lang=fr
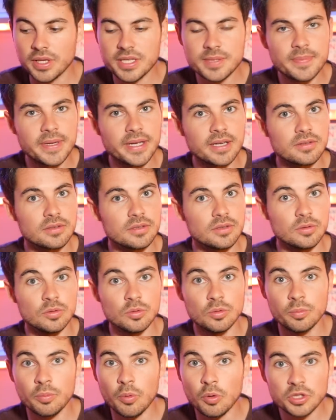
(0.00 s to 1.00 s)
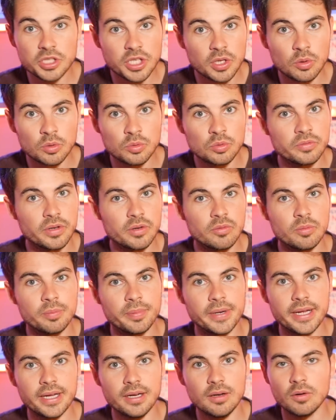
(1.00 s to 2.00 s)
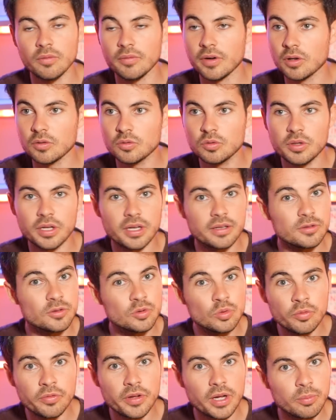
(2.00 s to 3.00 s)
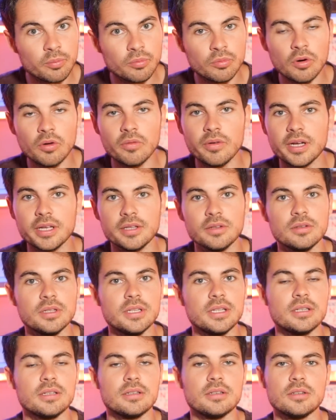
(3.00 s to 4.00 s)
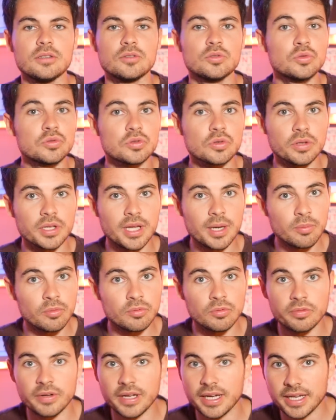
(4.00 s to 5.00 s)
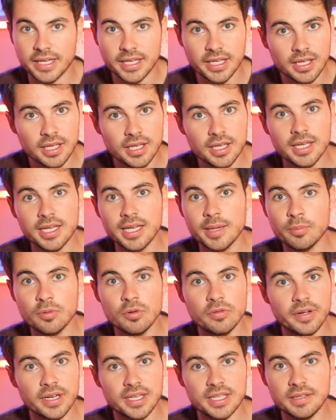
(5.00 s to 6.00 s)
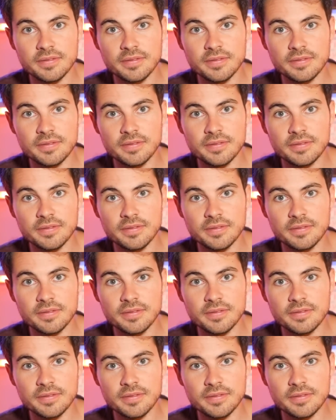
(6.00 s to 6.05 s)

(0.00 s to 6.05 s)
On espère que le prochain contenu va vous plaire. On va en tout cas tout faire pour. On va y donner euh, tout ce qu'on a pour vous faire rire et pour vous faire